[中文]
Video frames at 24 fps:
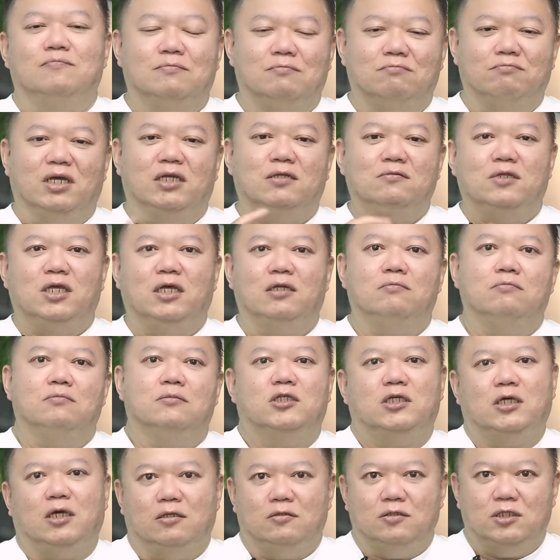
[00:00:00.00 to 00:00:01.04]
明年
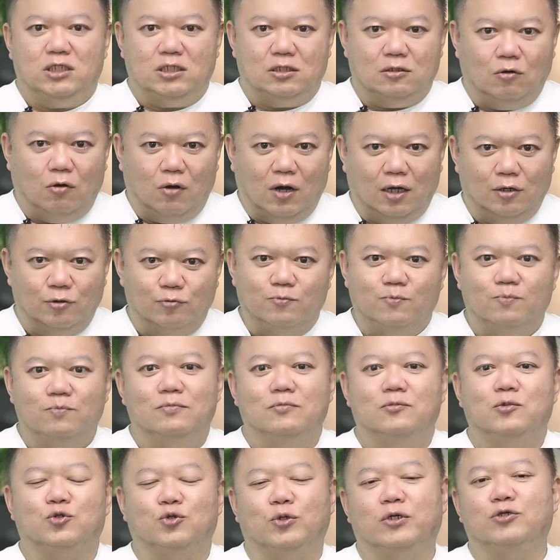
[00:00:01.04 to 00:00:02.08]
天机化禄，
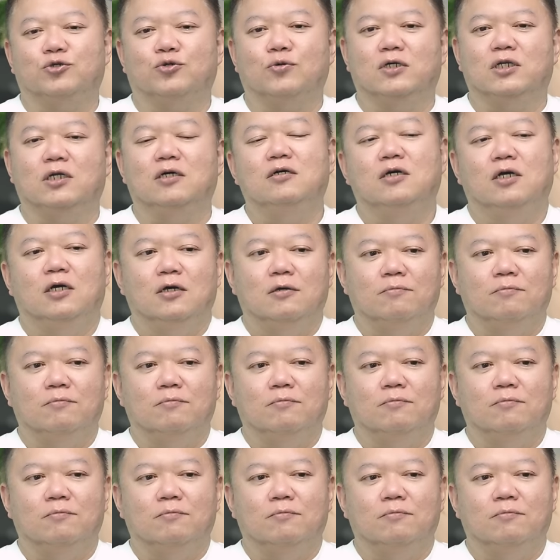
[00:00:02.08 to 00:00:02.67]
所以说呢，